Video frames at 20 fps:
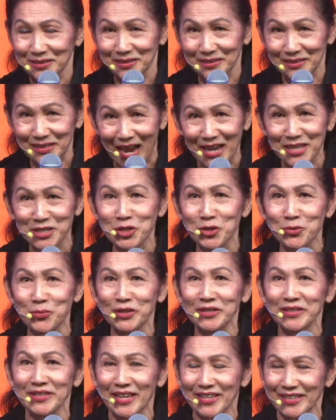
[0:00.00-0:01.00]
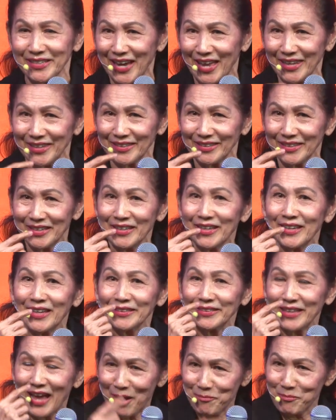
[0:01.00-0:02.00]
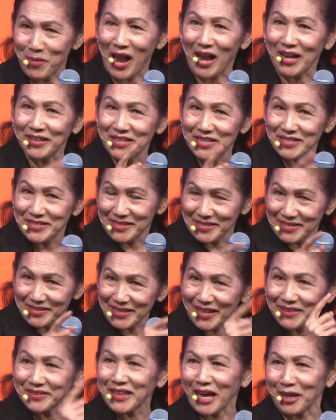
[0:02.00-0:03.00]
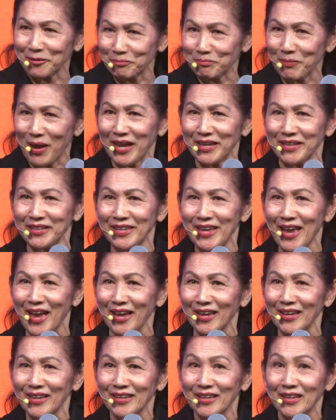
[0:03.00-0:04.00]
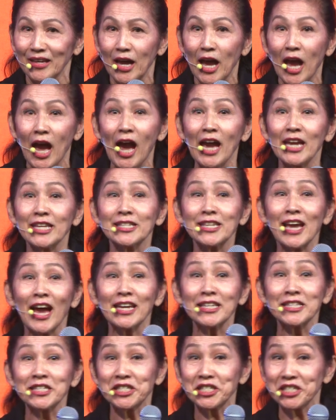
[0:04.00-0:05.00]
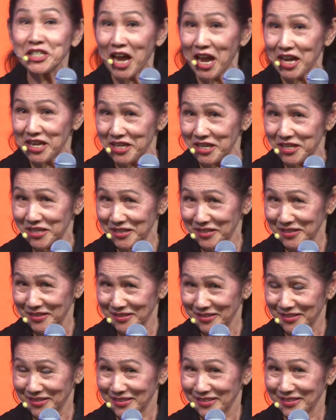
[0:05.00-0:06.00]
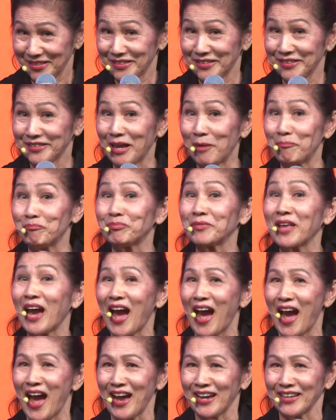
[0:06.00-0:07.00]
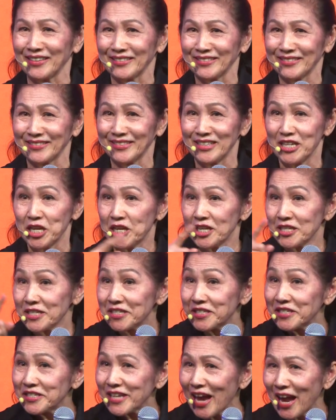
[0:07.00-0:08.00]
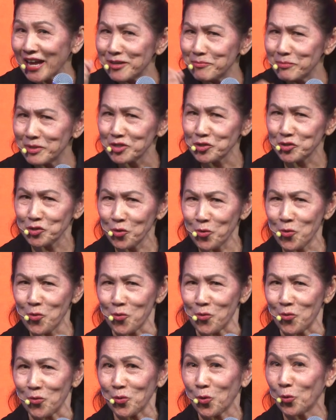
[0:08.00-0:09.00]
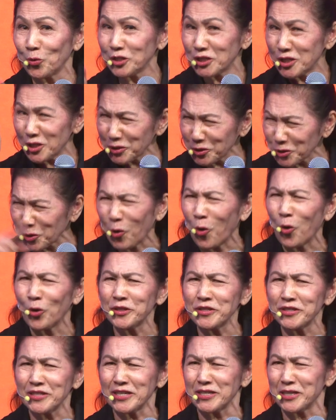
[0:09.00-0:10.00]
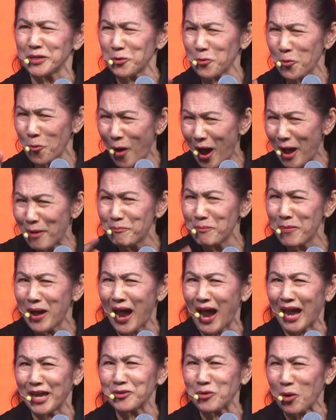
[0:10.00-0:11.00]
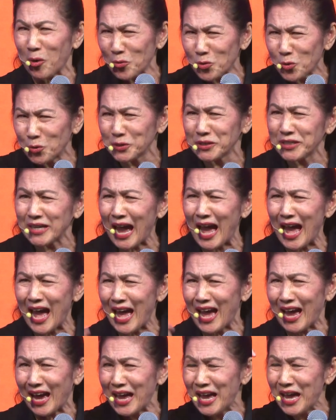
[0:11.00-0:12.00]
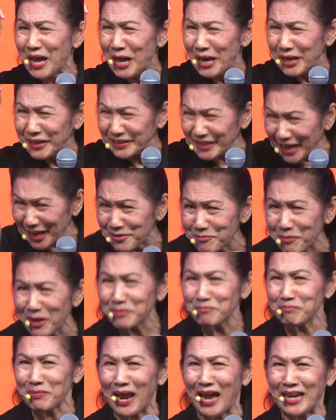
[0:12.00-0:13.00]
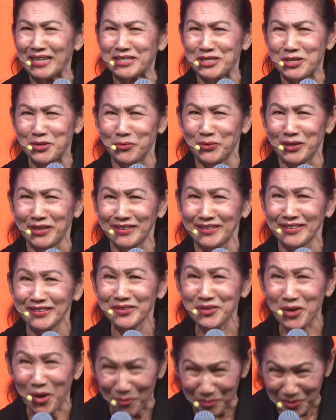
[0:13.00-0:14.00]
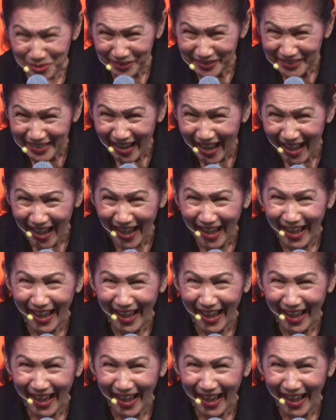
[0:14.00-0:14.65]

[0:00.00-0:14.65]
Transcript: ใช้ชีวิตในการตามหาในซีซั่นถัดไปเนี่ยให้ใช้ใจนำทางใจมันสู้คุณก็ค้นเจอความหมายของคุณค่าในบั้นปลายชีวิตขอบคุณค่ะ